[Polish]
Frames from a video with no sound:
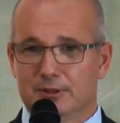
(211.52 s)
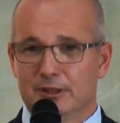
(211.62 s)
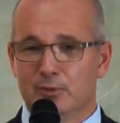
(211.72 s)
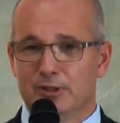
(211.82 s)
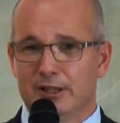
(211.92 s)

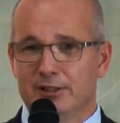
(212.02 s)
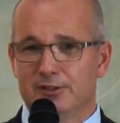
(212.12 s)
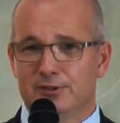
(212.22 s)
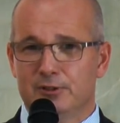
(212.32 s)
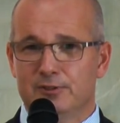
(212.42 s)
ten
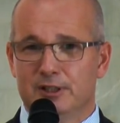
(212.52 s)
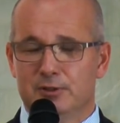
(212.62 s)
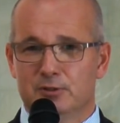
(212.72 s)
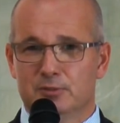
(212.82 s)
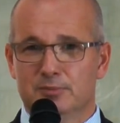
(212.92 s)
monarchizm w jego
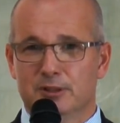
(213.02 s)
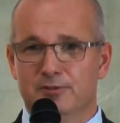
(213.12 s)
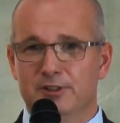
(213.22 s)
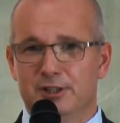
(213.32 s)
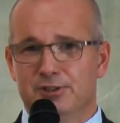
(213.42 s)
wydaniu miał
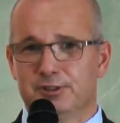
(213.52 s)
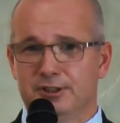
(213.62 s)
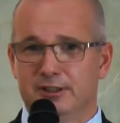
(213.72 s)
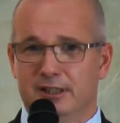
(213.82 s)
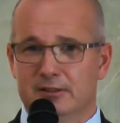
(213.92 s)
wyraźny
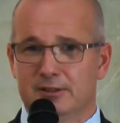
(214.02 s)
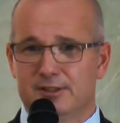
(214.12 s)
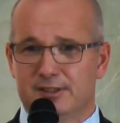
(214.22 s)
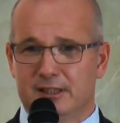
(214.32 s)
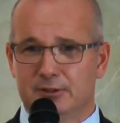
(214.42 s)

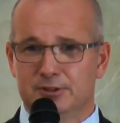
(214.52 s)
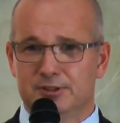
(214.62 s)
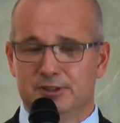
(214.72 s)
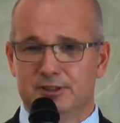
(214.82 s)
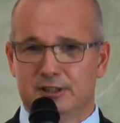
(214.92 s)
rys
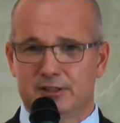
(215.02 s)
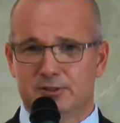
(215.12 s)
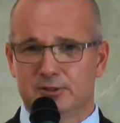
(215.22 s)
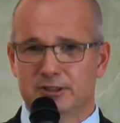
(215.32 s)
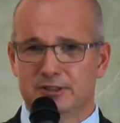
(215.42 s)
katolicki,
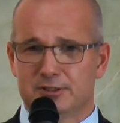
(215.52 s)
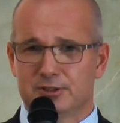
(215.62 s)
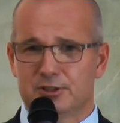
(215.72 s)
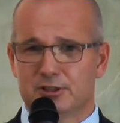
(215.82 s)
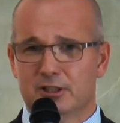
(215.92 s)

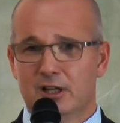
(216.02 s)
tradycjonalistyczny.